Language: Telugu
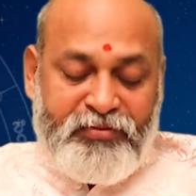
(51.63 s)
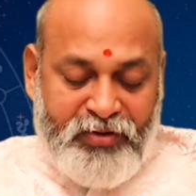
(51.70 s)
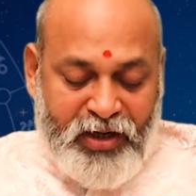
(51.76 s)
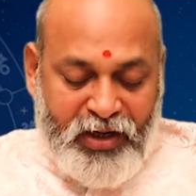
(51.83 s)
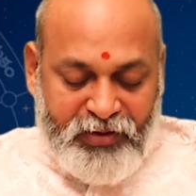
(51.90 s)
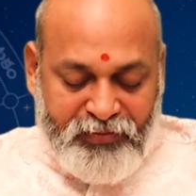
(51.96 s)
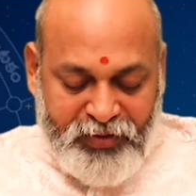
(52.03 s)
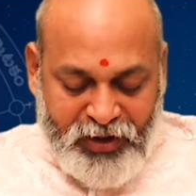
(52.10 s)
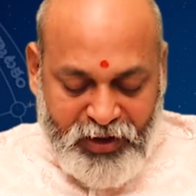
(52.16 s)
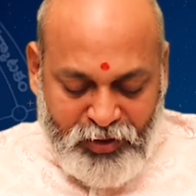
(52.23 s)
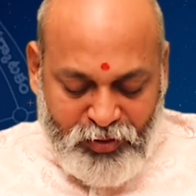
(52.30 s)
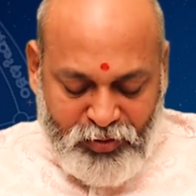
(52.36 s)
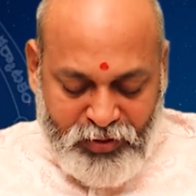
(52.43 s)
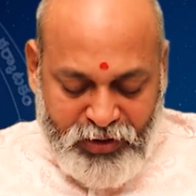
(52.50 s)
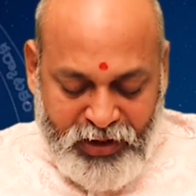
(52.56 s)

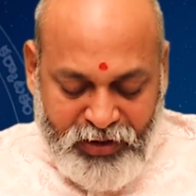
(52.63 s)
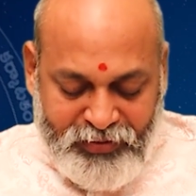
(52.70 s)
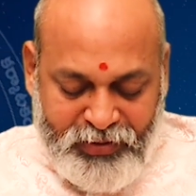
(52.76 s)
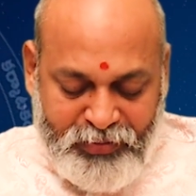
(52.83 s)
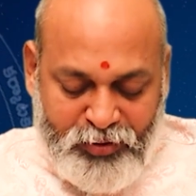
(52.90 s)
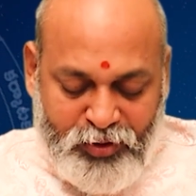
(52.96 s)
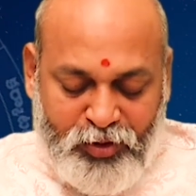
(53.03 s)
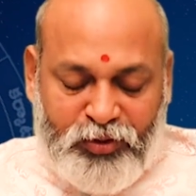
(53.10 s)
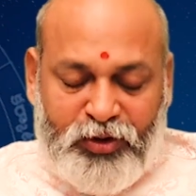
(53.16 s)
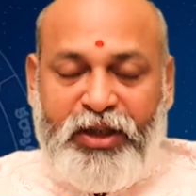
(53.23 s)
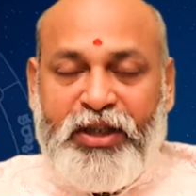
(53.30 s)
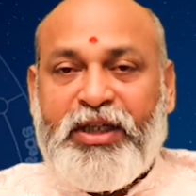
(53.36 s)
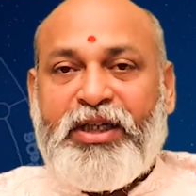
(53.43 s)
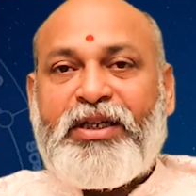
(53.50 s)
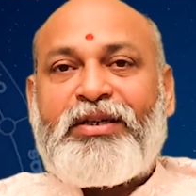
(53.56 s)
వారఫలాలు ఇరవై మూడవ
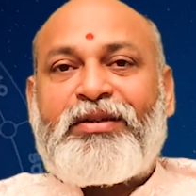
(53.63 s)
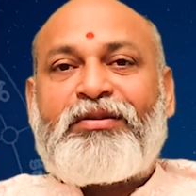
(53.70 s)
తేదీ